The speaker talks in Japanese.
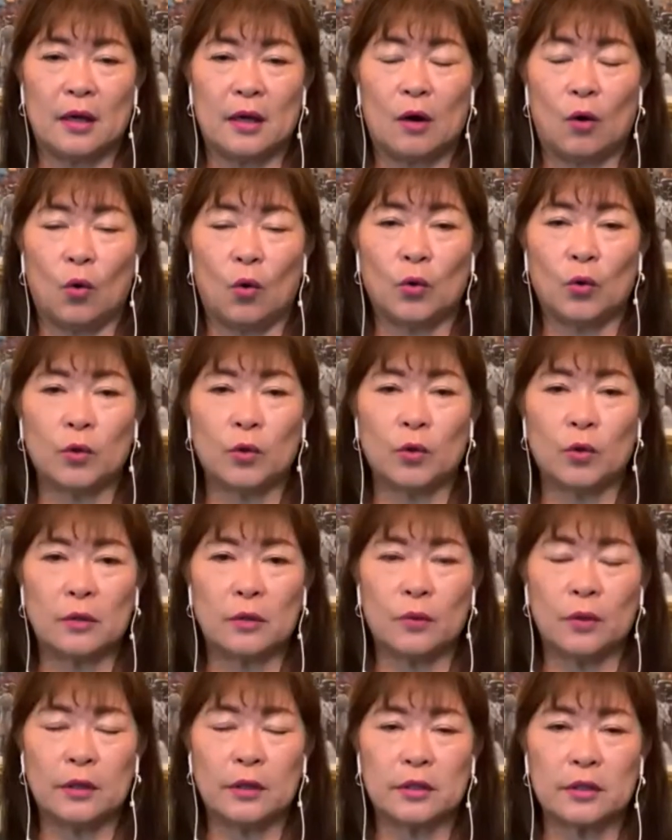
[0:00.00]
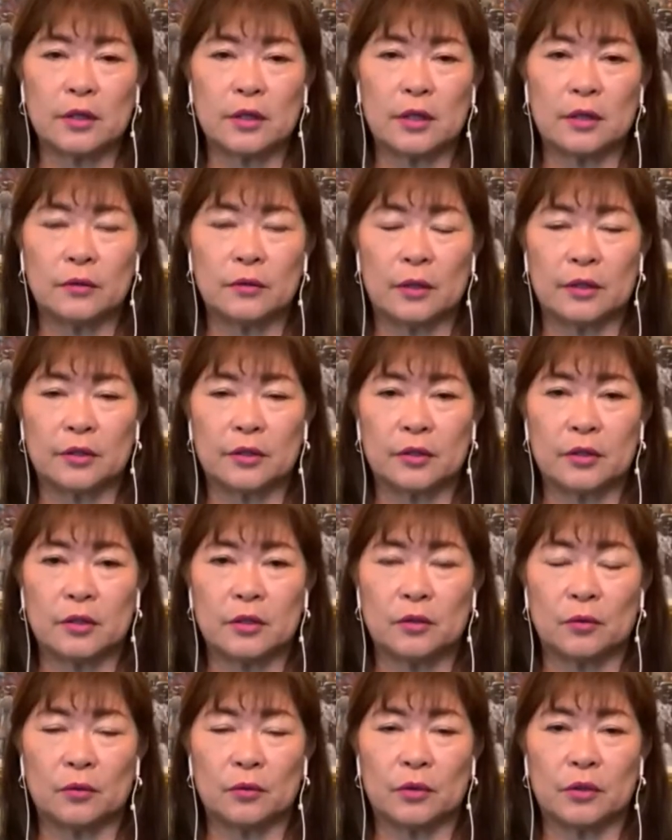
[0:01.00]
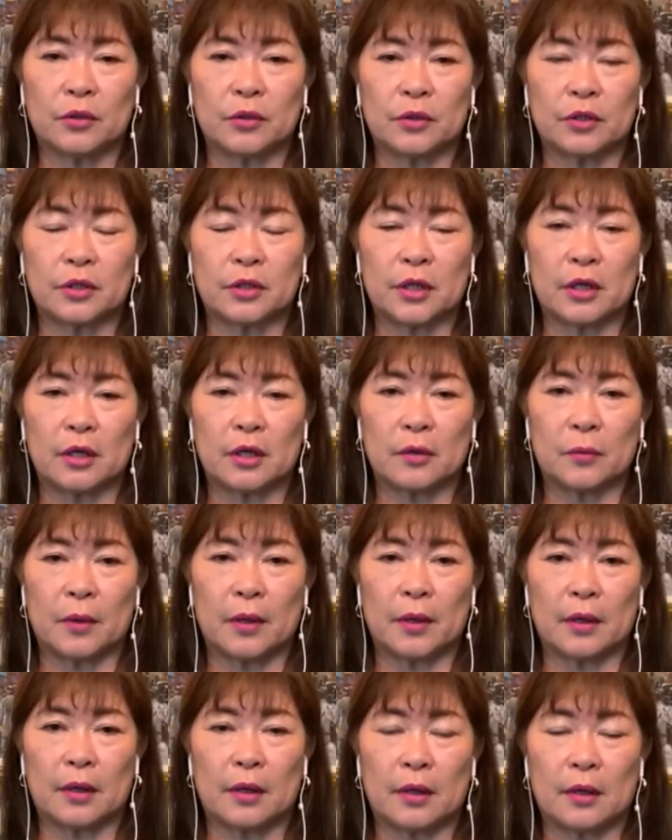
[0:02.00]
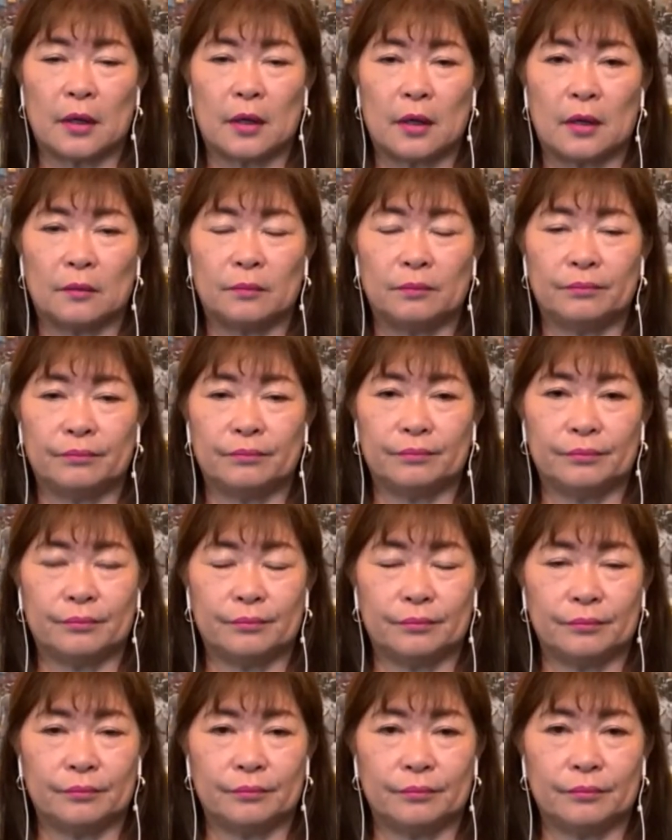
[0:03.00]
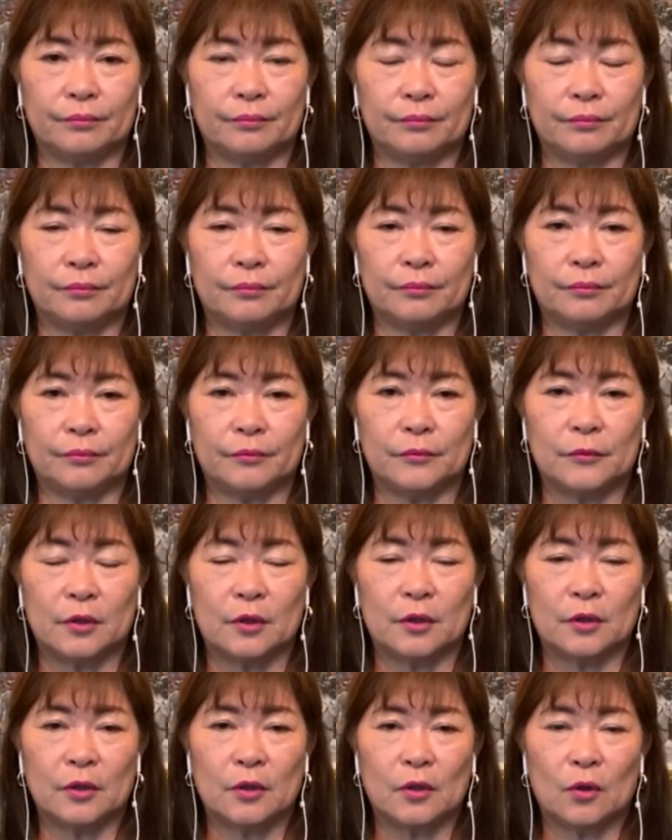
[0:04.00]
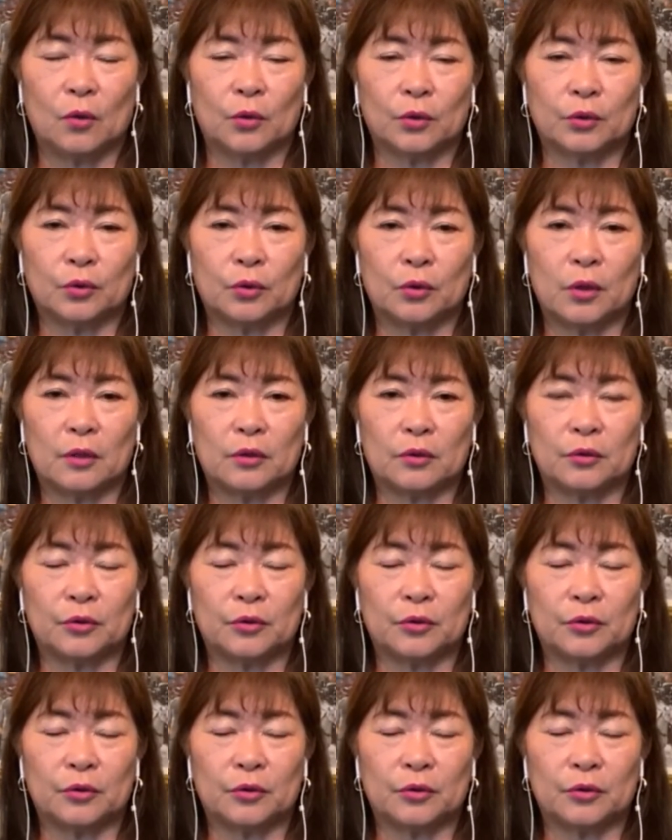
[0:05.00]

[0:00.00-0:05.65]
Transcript: お子さんを預かるアスリートの育成は、うん、おそらく